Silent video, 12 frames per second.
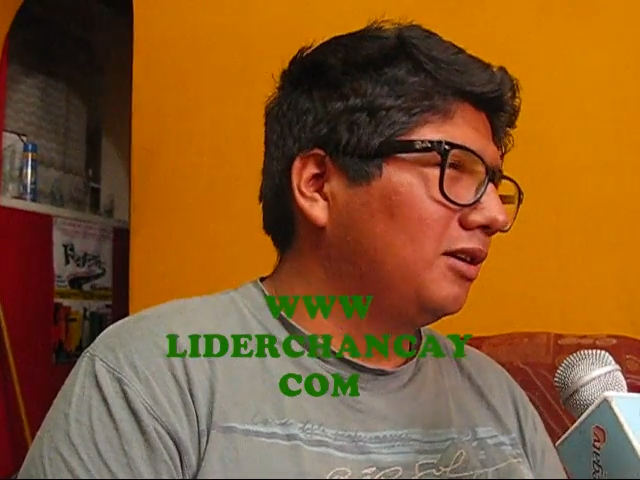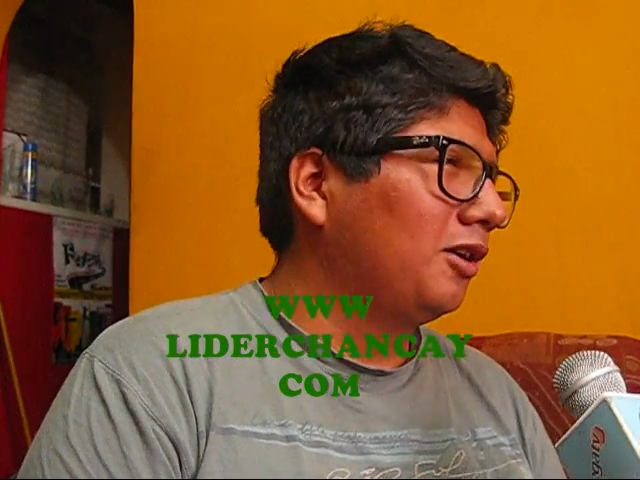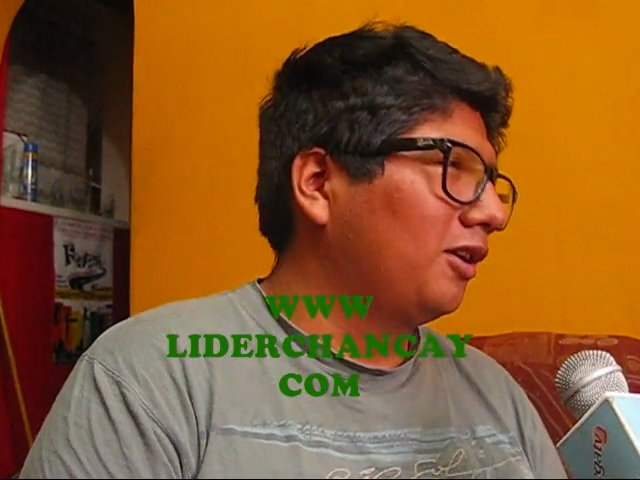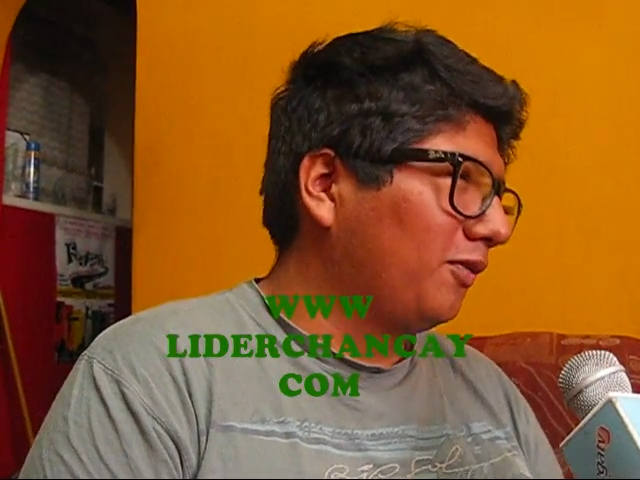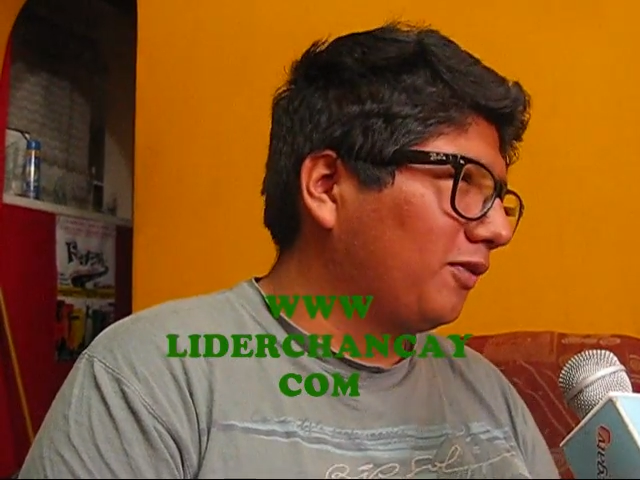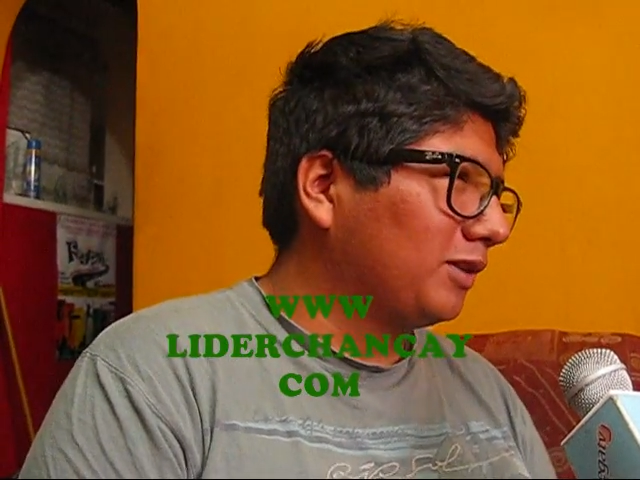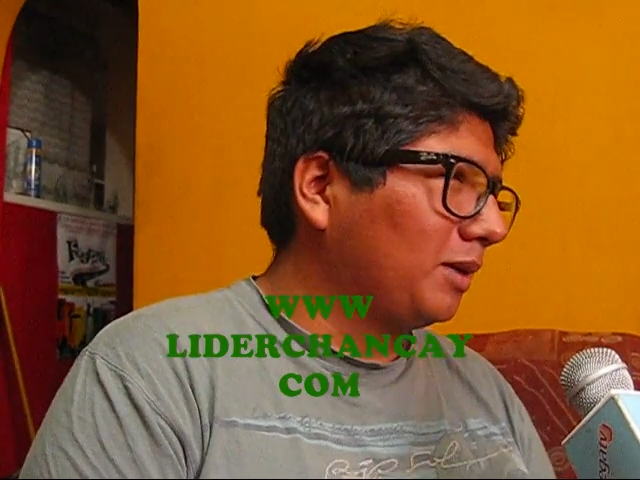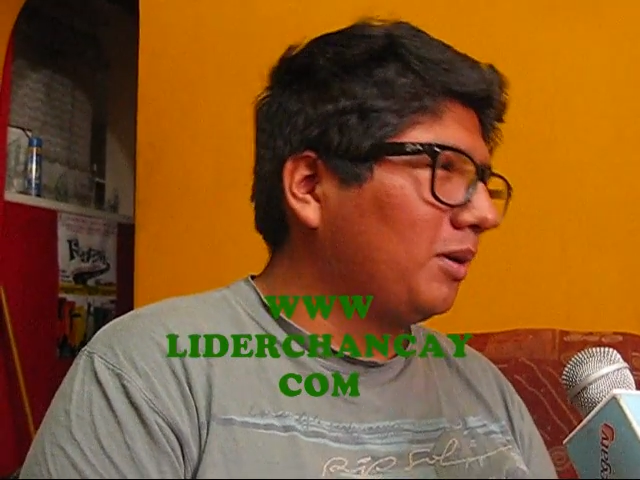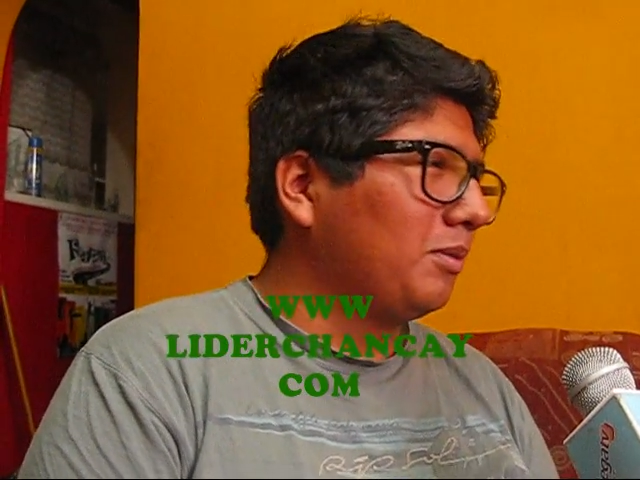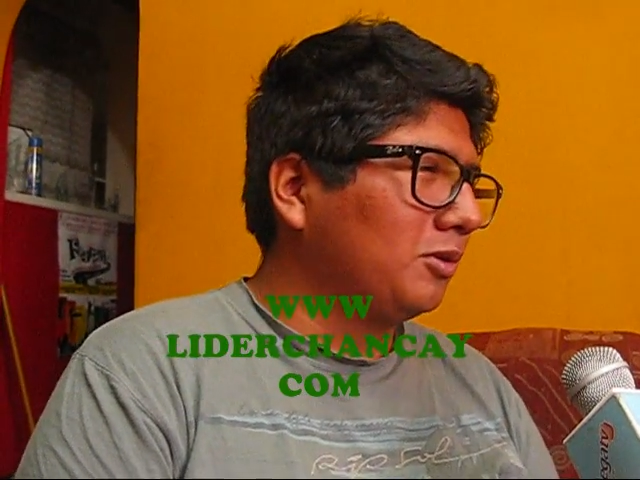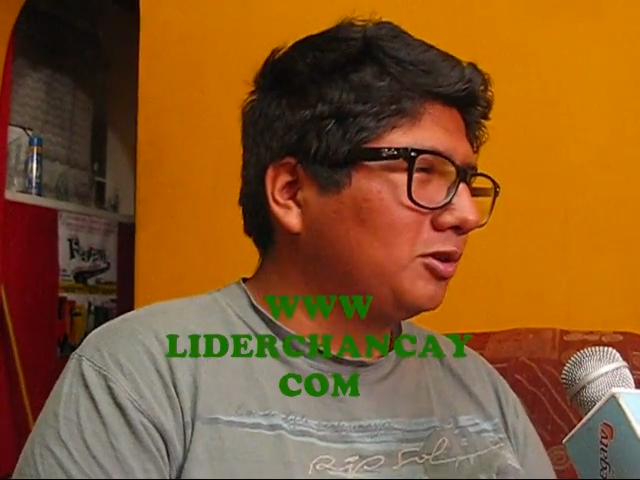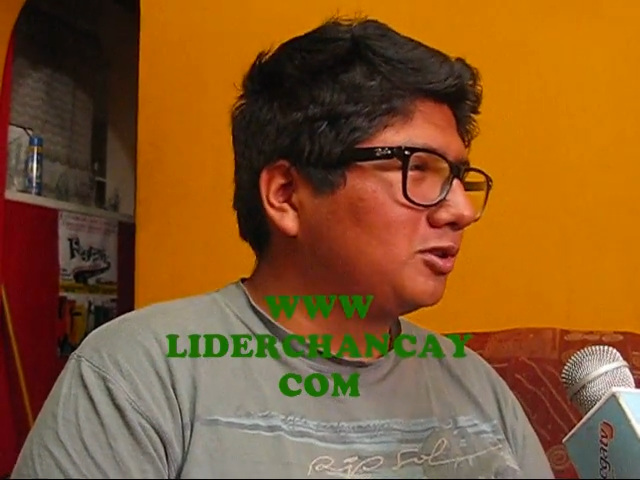la,
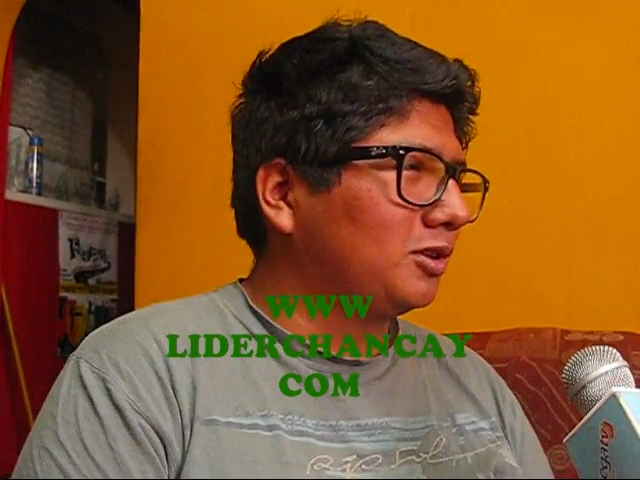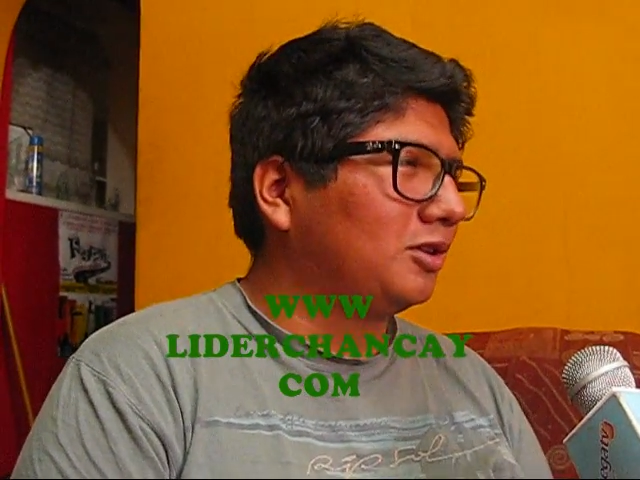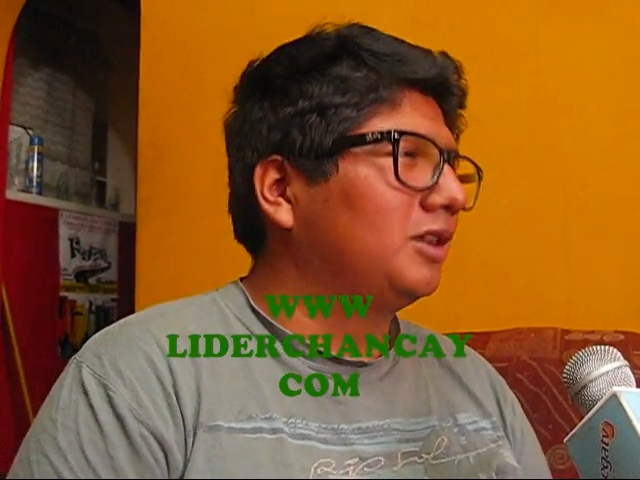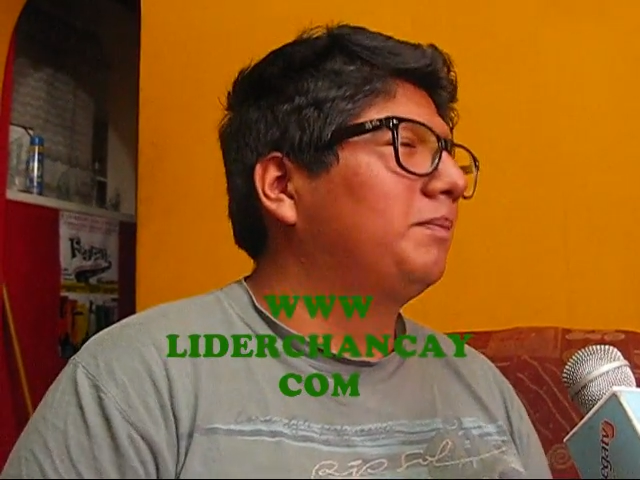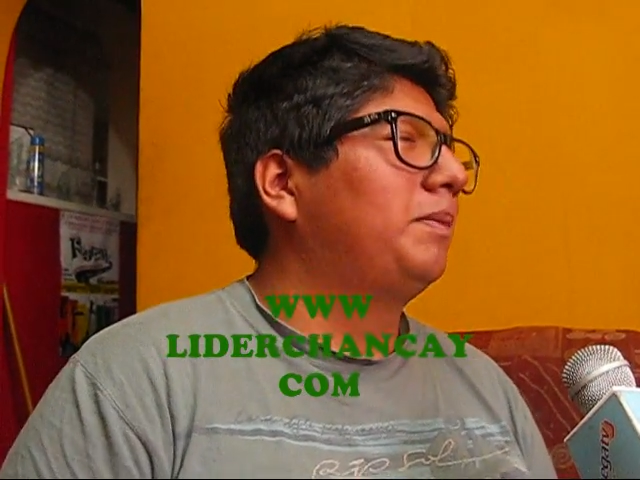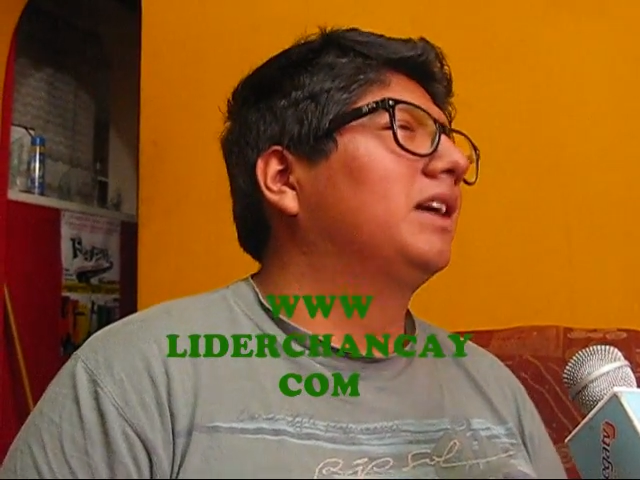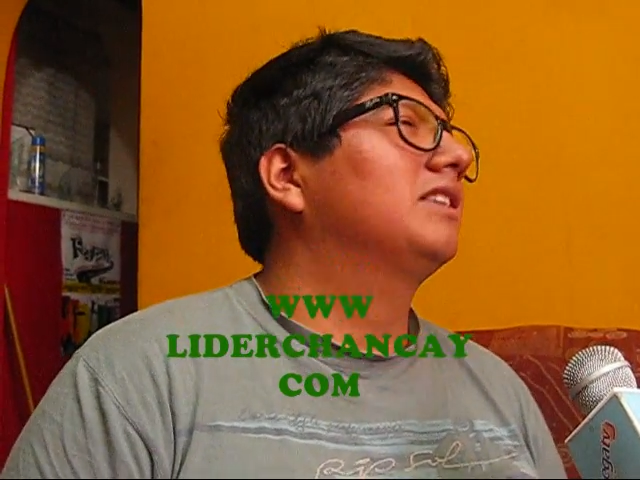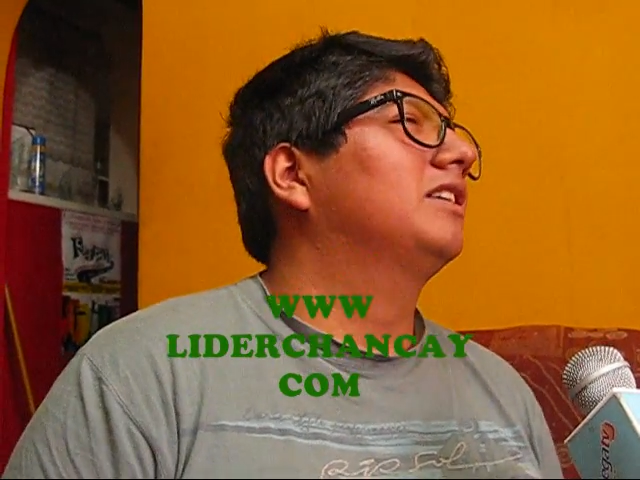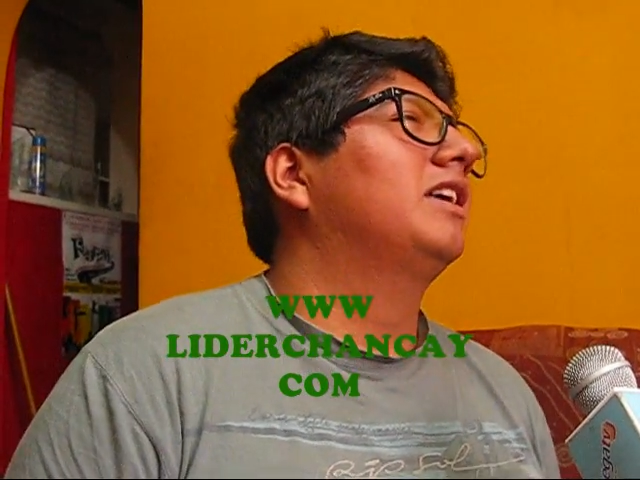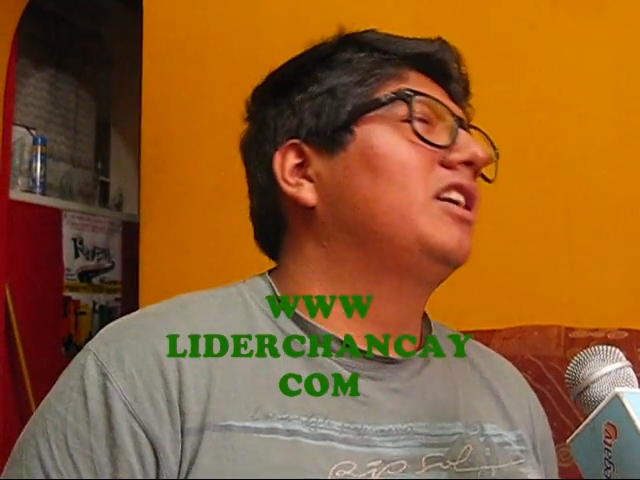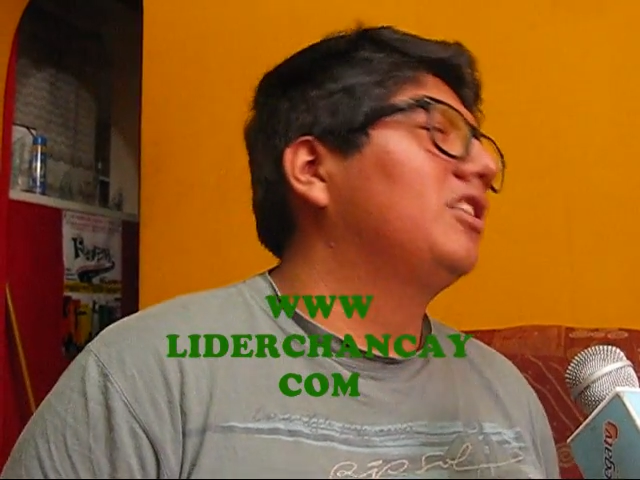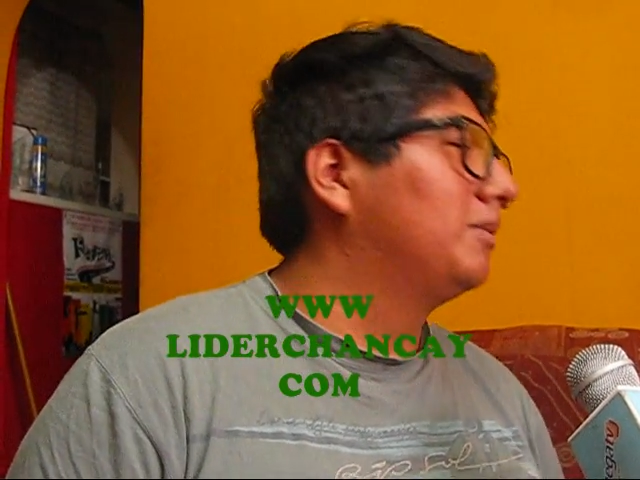disfrutamos mucho, no es parte
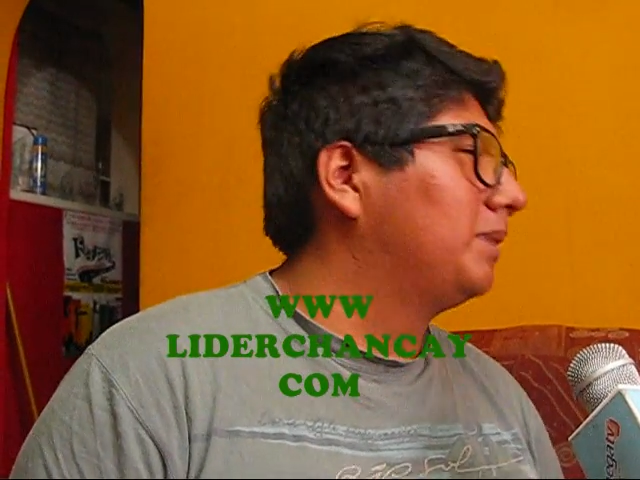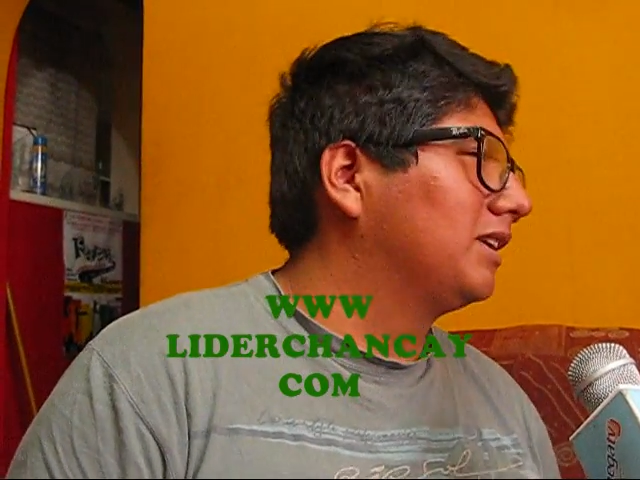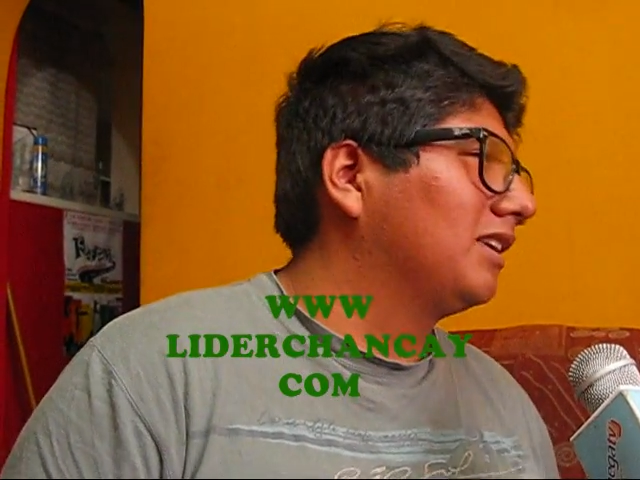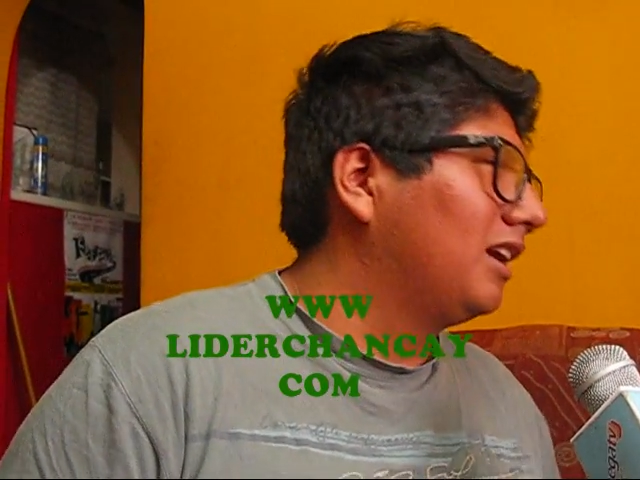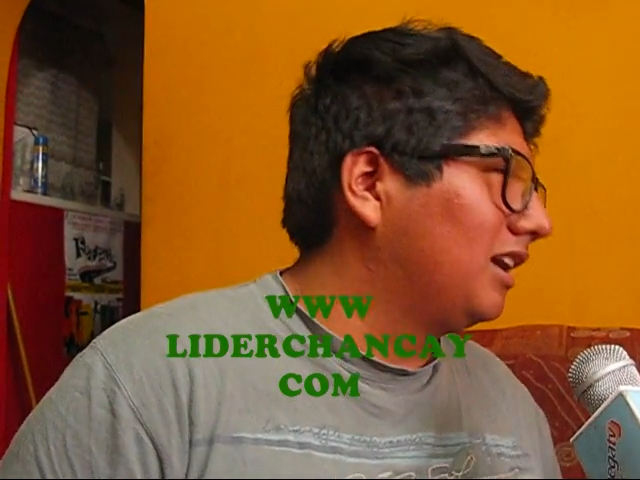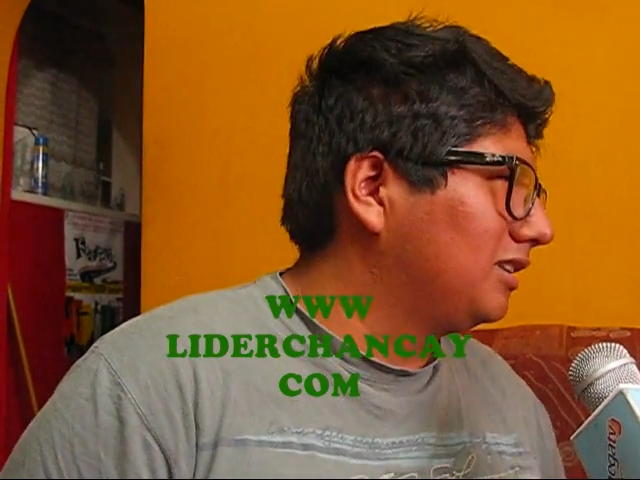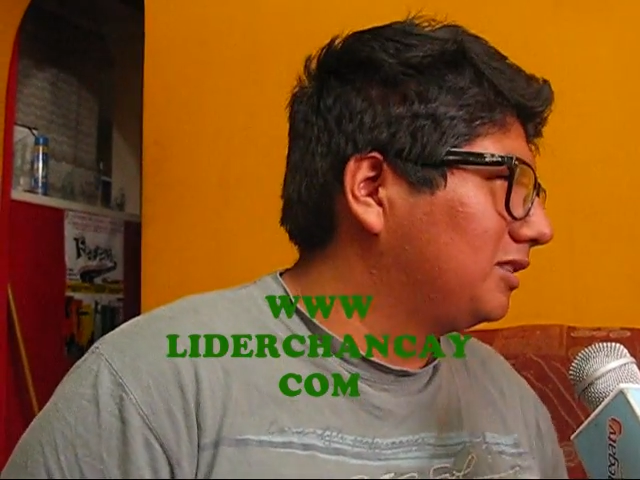de ello, parte de la